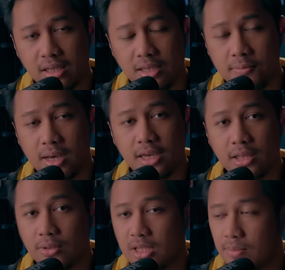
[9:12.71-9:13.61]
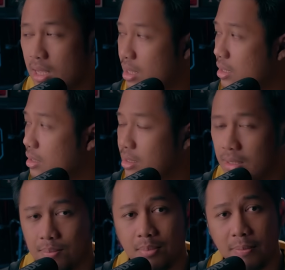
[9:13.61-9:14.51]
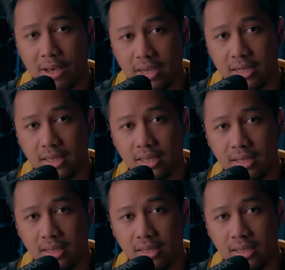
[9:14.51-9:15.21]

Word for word: iba gitu sama bapak ini.